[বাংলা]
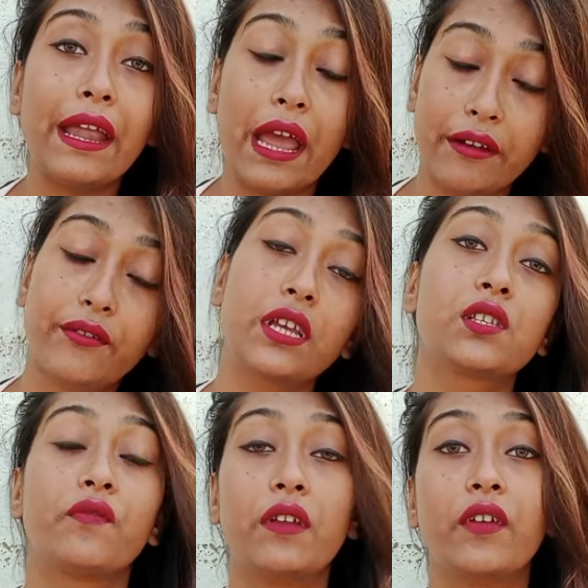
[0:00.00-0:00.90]
অ্যাড্রেস
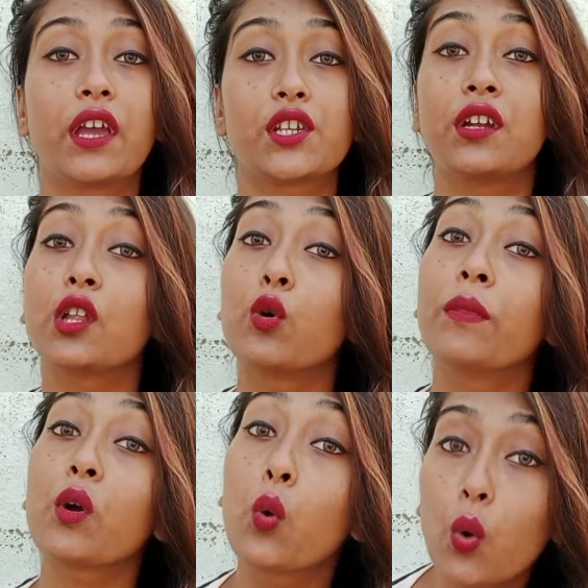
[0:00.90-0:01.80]
ভেরিফিকেশনটা
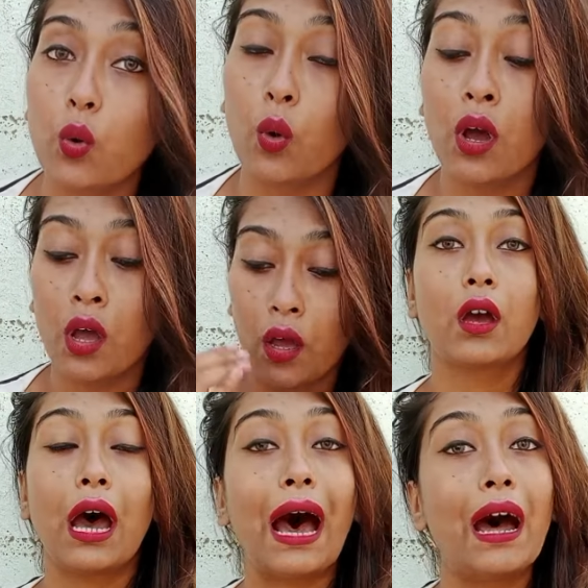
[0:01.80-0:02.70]
তোমরা করো
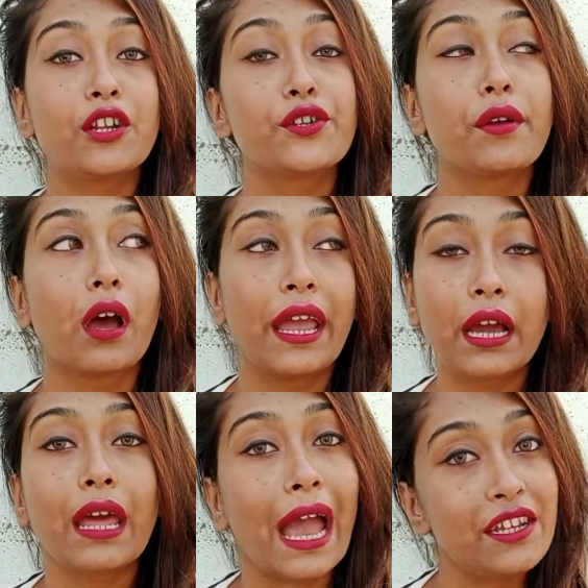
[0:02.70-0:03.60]
আর
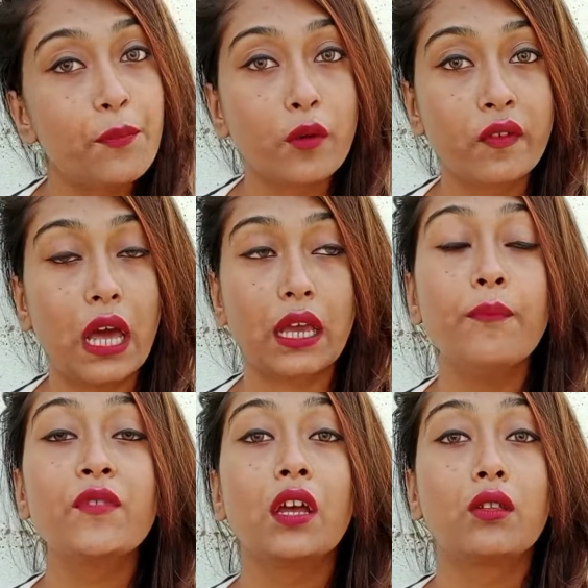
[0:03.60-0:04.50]
এখানে আইডি প্রুফ লাগে
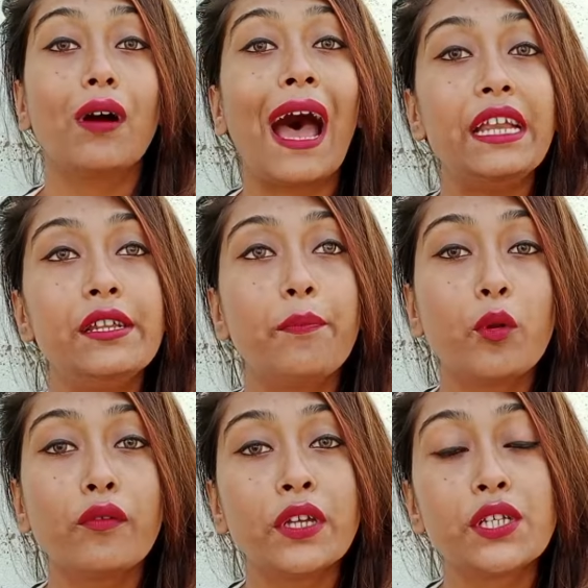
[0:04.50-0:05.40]
তো আইডি
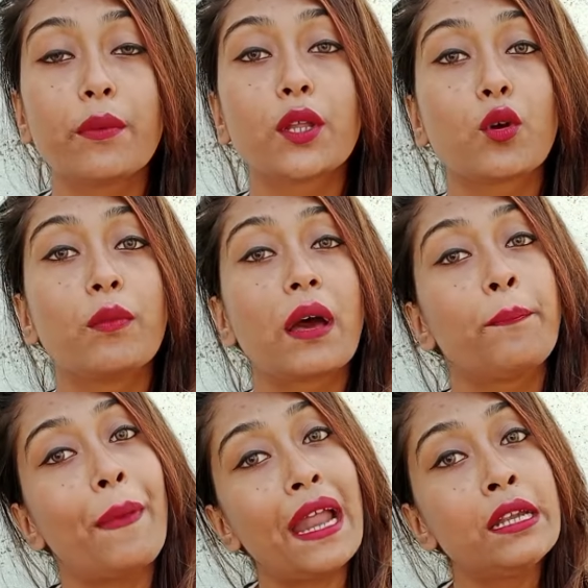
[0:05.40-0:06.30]
প্রুফ হিসেবে তোমরা
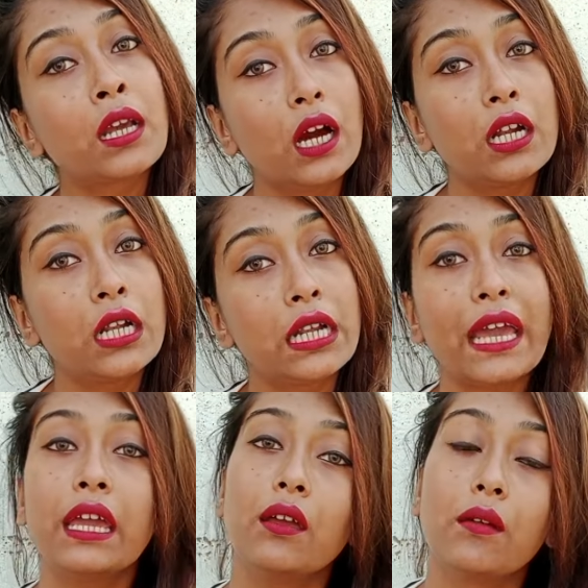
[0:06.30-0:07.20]
প্যান
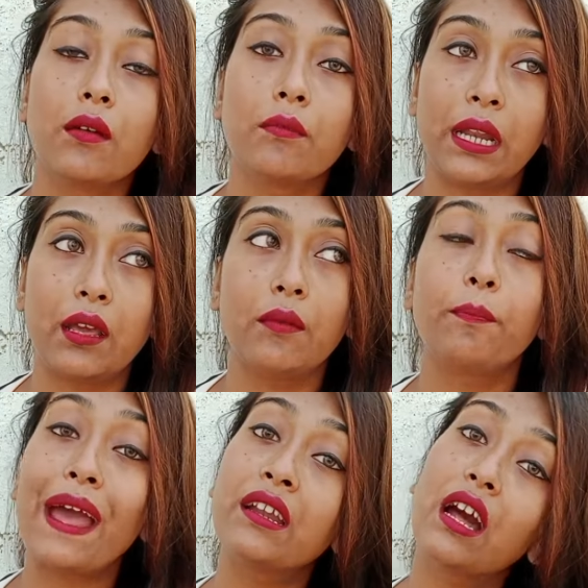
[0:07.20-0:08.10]
কার্ডটাই মানে
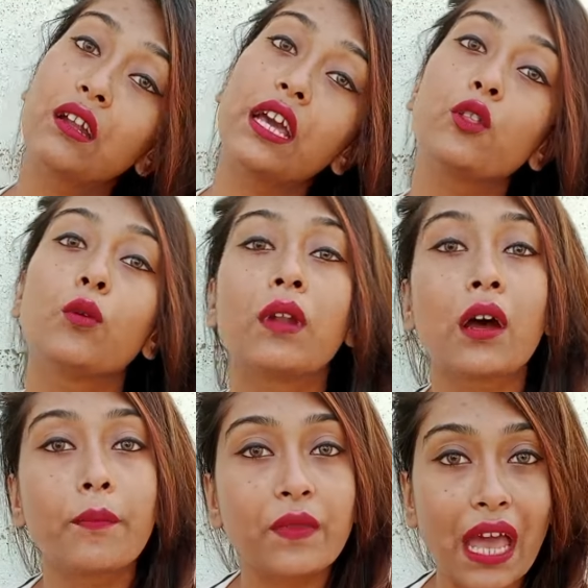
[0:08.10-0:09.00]
প্যান কার্ডটাই তোমরা
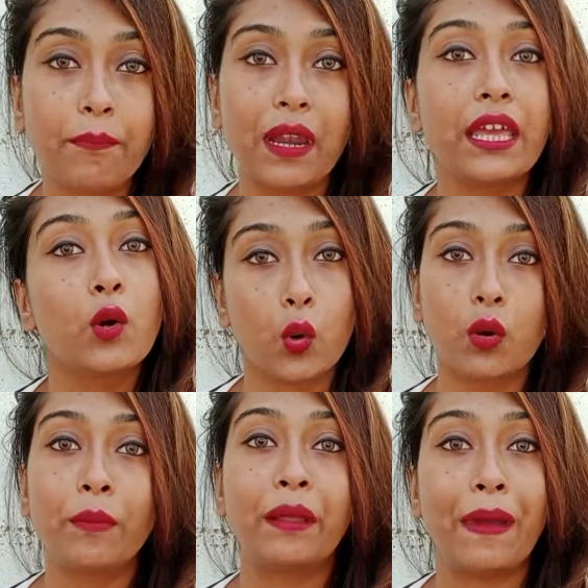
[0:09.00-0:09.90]
অ্যাপ্লাই করো
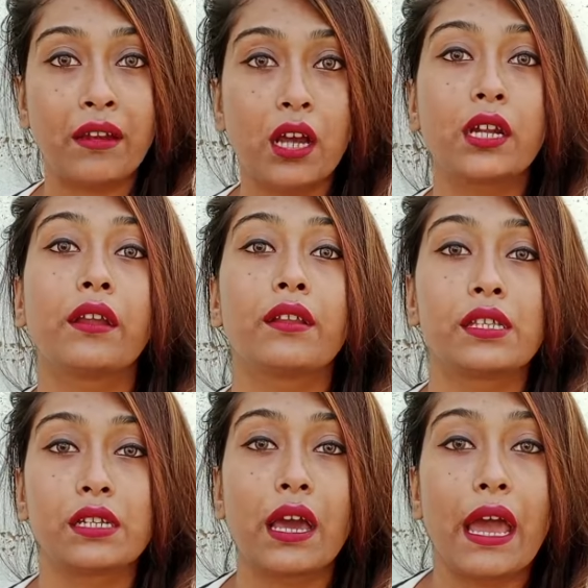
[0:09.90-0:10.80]
মানে প্যান কার্ডের
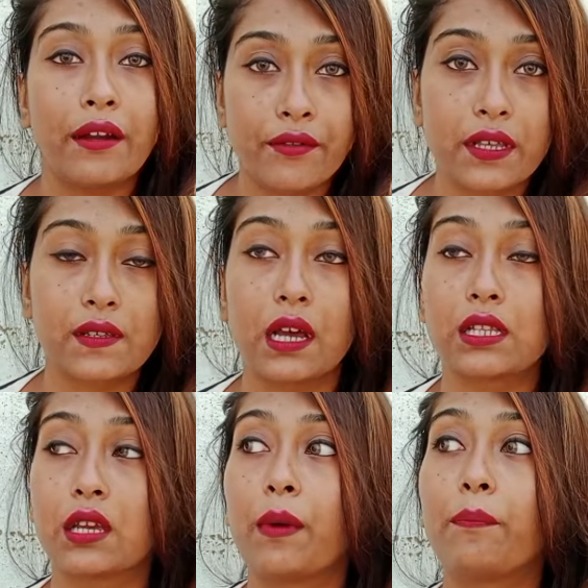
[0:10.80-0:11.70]
যেটা অ্যাড্রেস
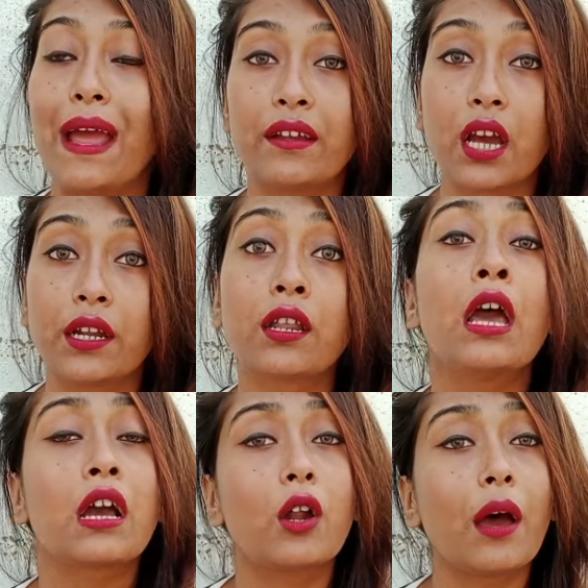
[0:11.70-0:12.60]
আছে বা প্যান কার্ডের
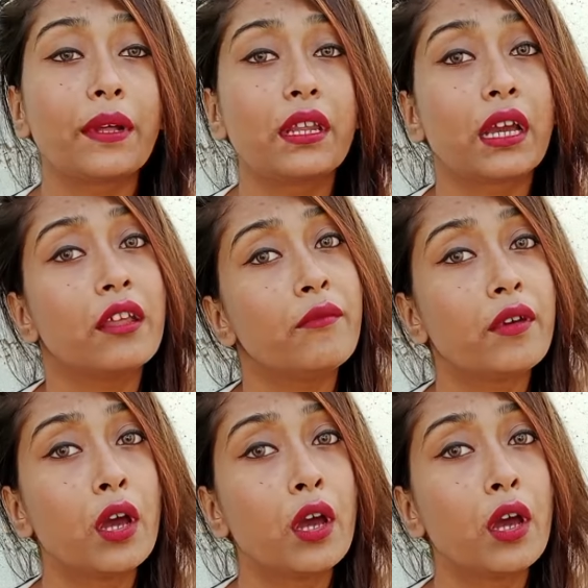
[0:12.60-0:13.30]
কারণ আমাদের এখানে